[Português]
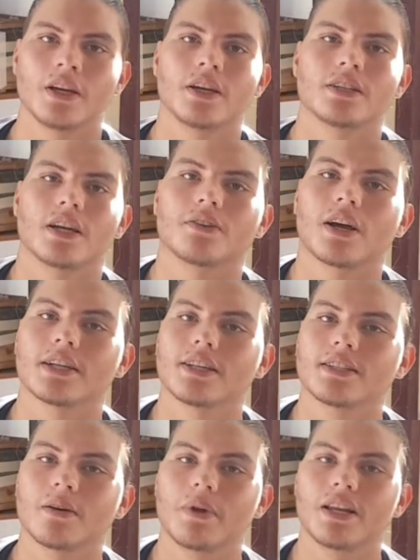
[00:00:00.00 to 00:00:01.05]
Já no caso
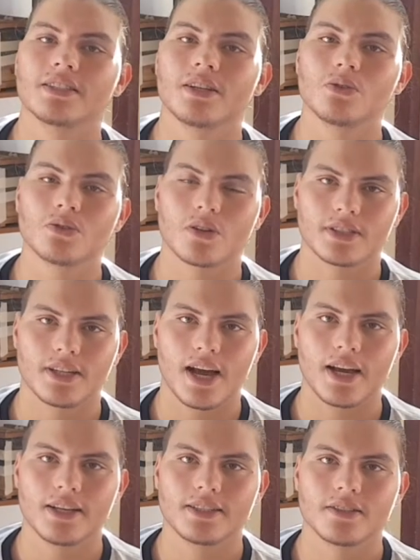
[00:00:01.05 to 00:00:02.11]
das abelhas
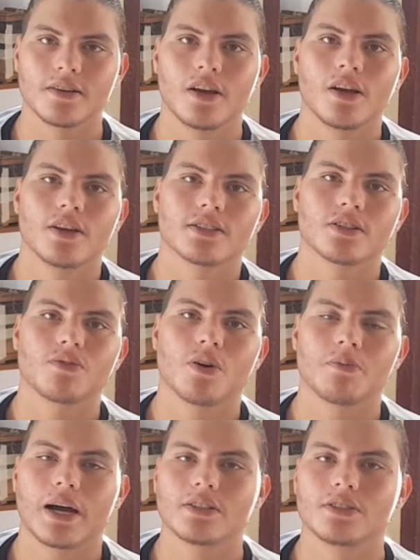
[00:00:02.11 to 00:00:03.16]
eusociais, são
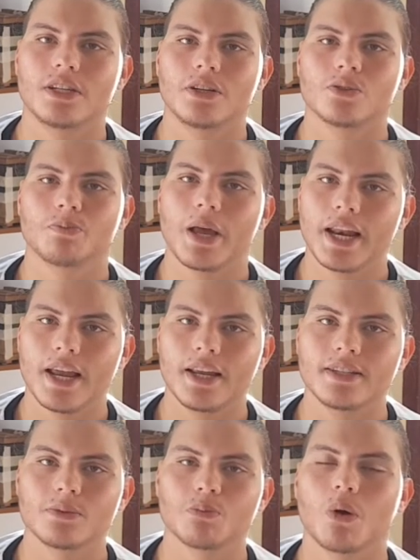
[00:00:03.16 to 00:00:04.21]
formados ninhos
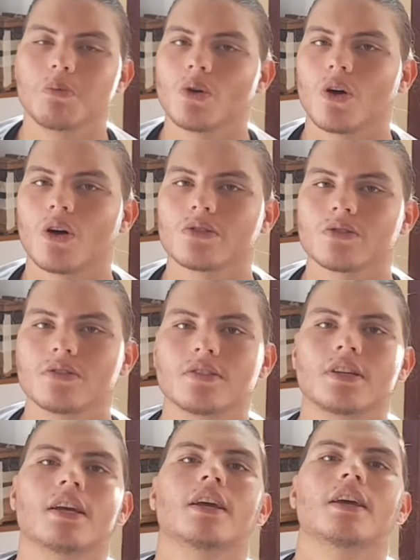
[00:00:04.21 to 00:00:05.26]
perenes,
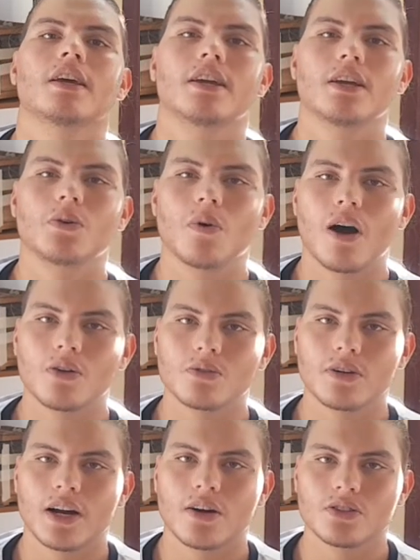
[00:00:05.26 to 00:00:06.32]
populosos e com alto
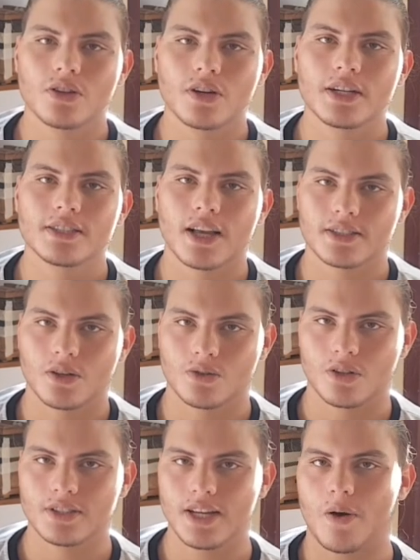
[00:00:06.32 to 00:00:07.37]
grau de organização
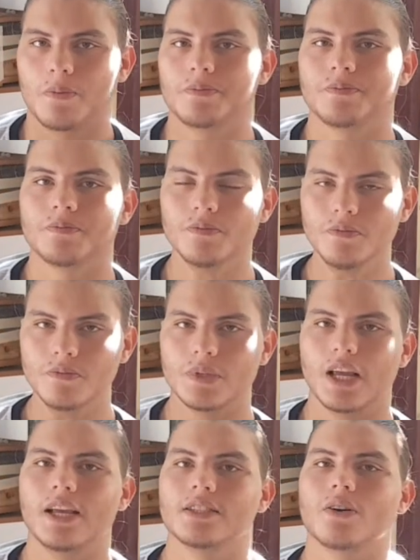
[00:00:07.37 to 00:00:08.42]
social.
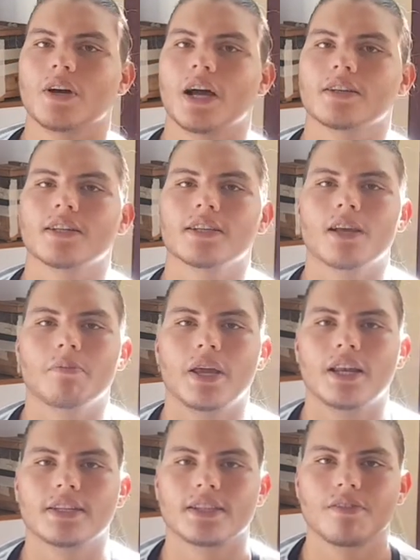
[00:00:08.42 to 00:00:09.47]
Esse é o caso das
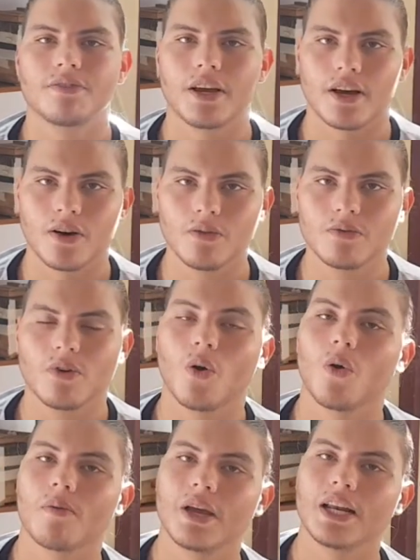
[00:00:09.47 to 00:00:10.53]
abelhas sem ferrão
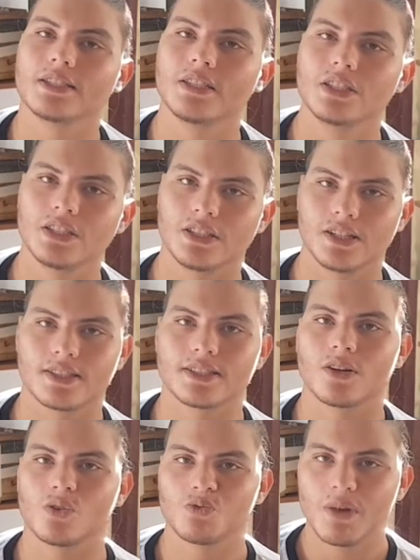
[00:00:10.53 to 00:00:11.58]
ou abelhas indígenas, que
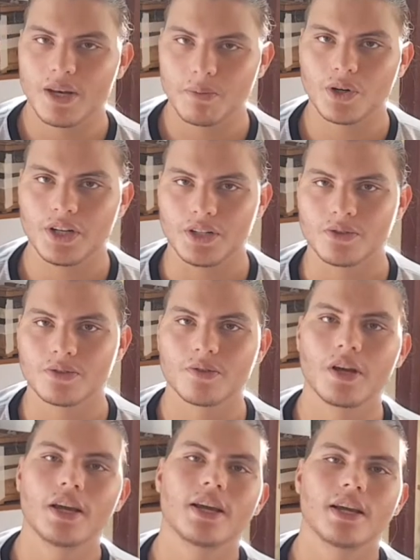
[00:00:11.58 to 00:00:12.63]
são os meliponídeos
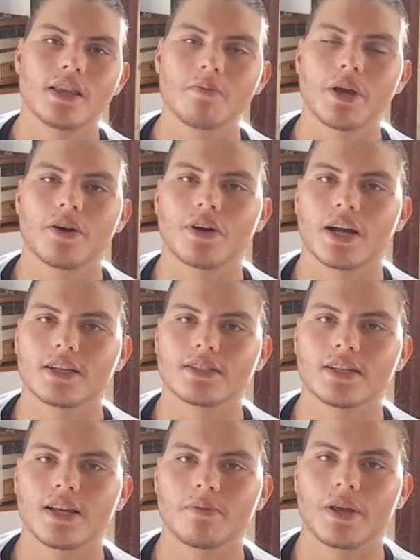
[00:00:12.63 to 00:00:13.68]
e também é o caso
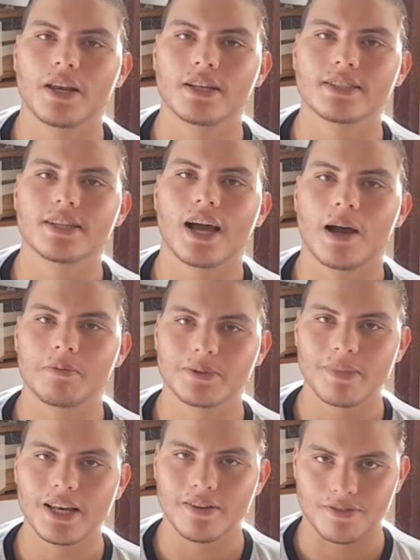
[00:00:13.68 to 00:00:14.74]
das abelhas Apis
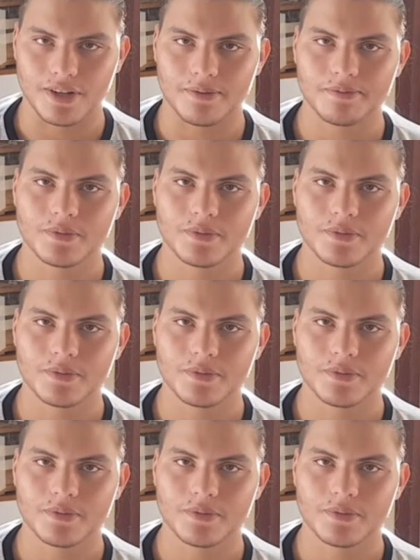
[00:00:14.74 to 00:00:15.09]
mellifera.